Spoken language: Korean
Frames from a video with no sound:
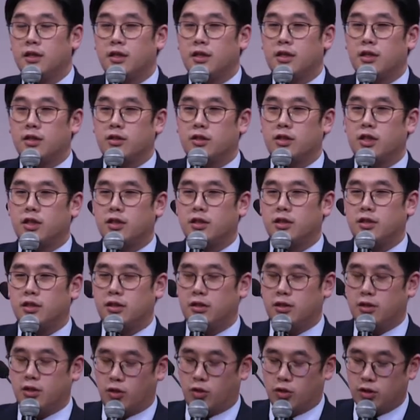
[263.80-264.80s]
그래서
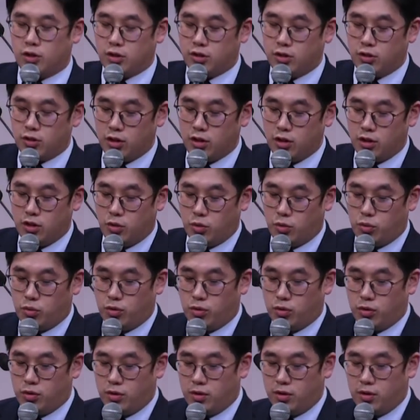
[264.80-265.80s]
사실은 경제적인
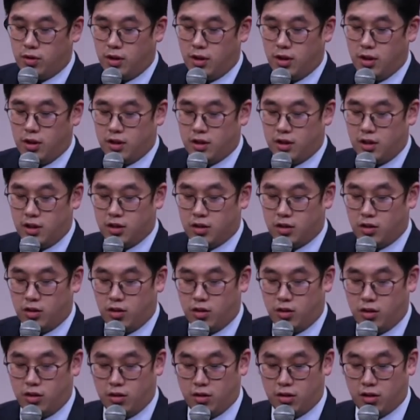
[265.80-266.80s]
여건에
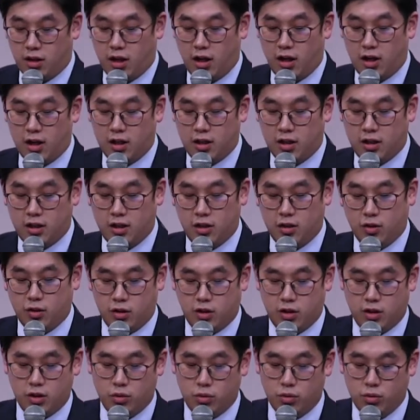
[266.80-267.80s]
의해서 달라지는
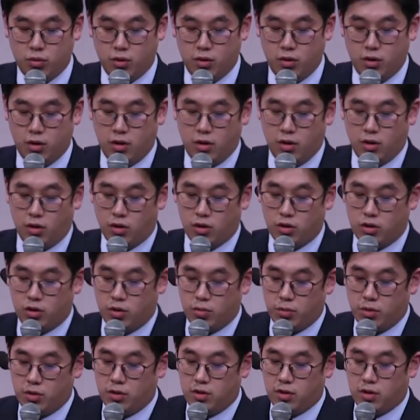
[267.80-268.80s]
것이고
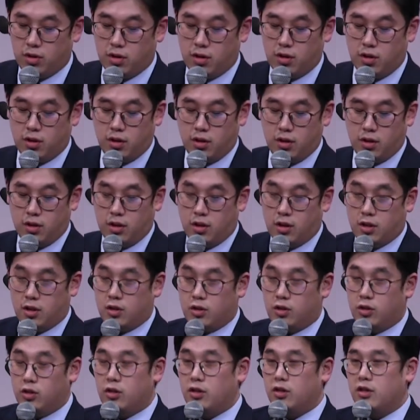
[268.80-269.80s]
어쩌면
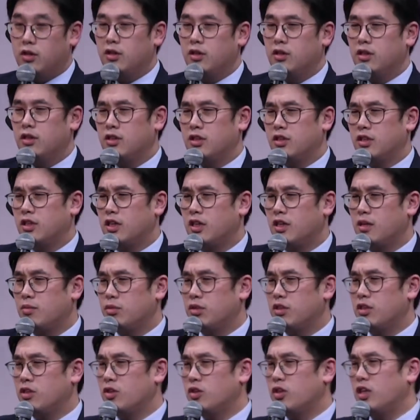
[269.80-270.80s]
그것들을 그
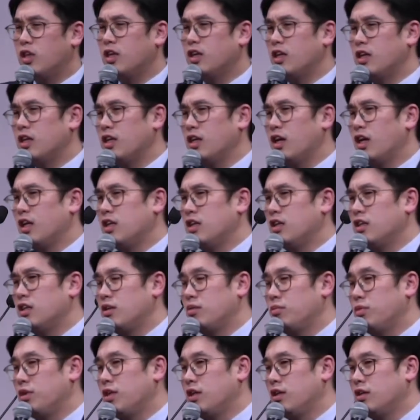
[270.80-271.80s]
사람들이 선택한 게 아니기
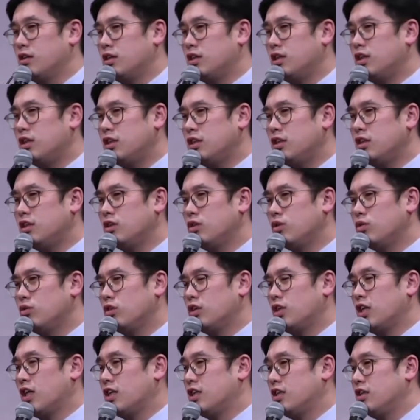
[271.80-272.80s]
때문에 실질적으로
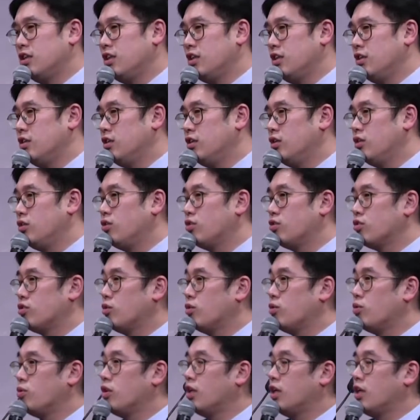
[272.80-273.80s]
자신의 능력으로
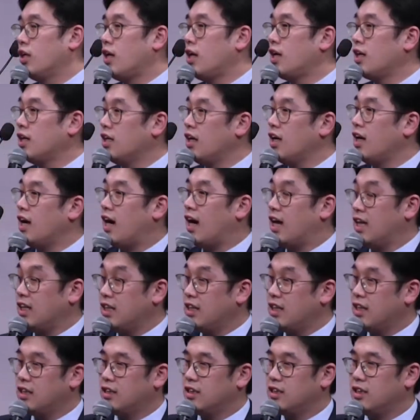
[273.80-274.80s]
선곡한 게
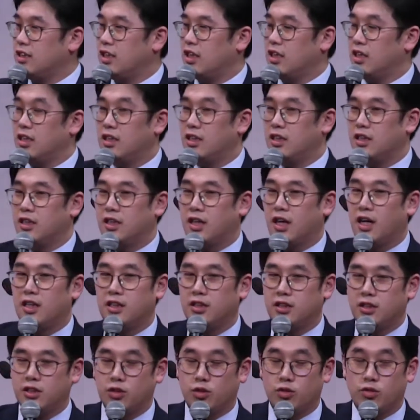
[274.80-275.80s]
아니라는 얘기를
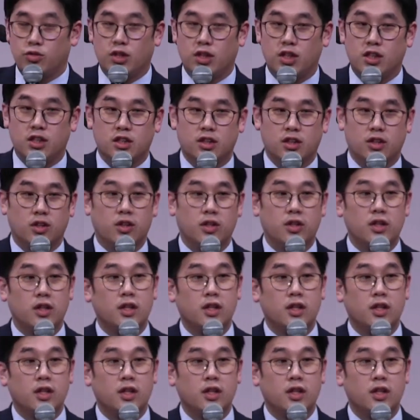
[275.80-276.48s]
하는 경우가 있어요.